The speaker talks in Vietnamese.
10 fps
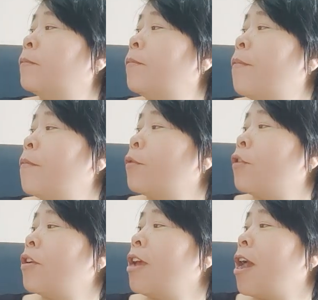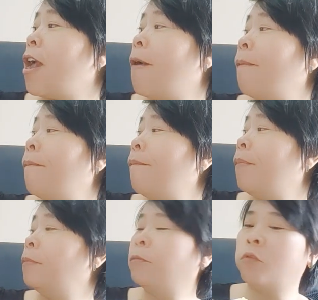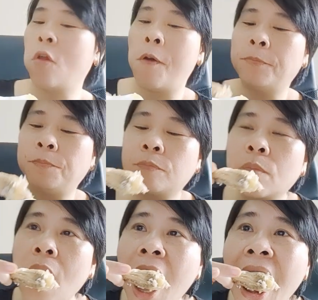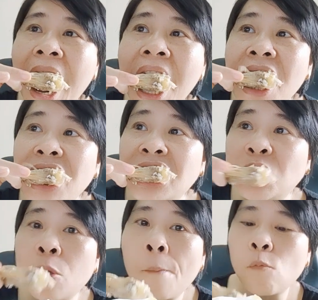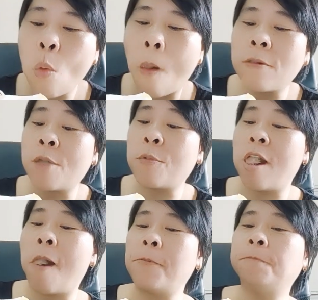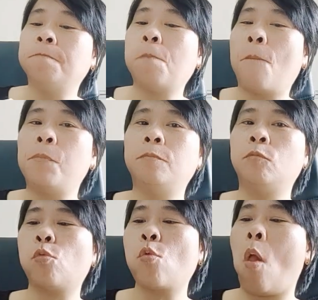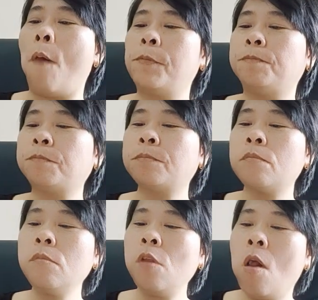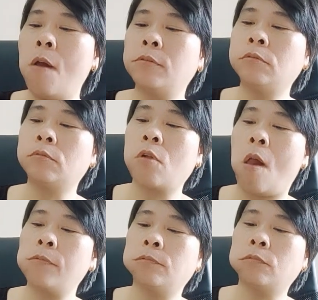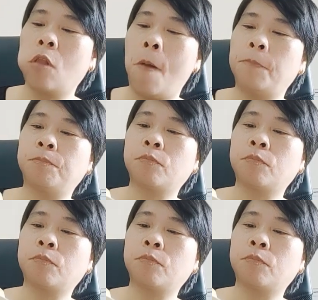6. Thời hạn nộp hồ sơ khai thuế đối với hàng hóa xuất khẩu, nhập khẩu thực hiện theo quy định của luật hải quan.